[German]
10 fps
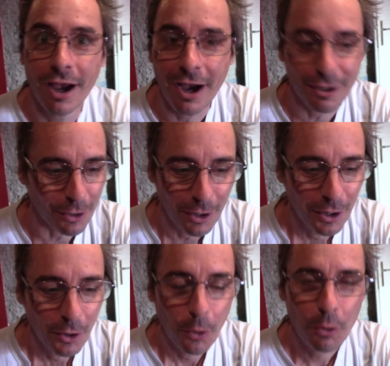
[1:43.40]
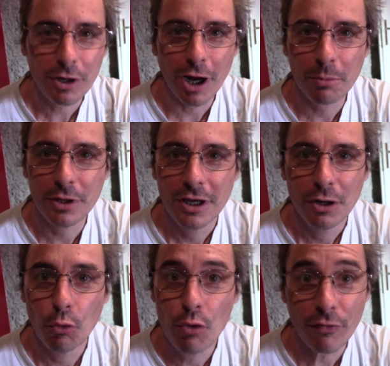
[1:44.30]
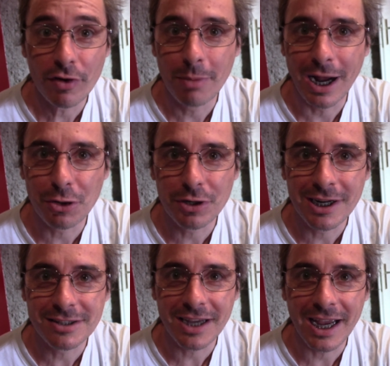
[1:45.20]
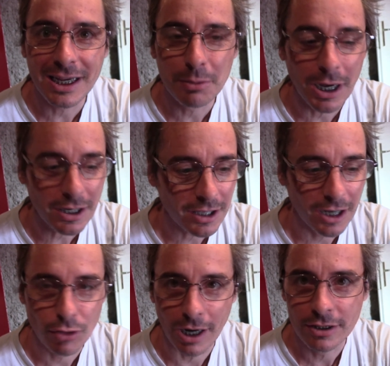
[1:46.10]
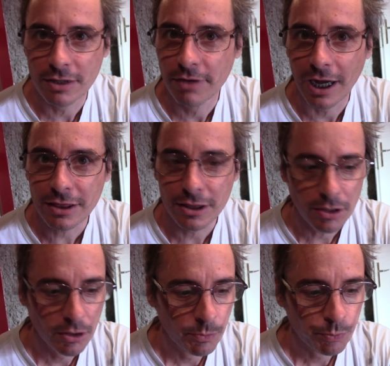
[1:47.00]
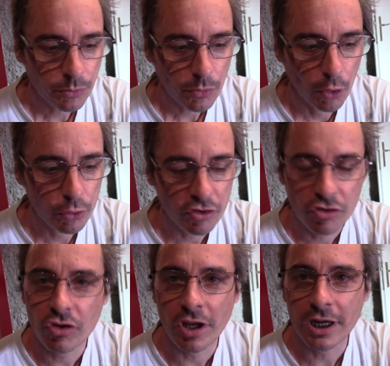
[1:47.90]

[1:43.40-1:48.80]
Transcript: also unglaublich, urviel Mangold hat sie reingemacht, also allen, den wir hatten. Und es ist eine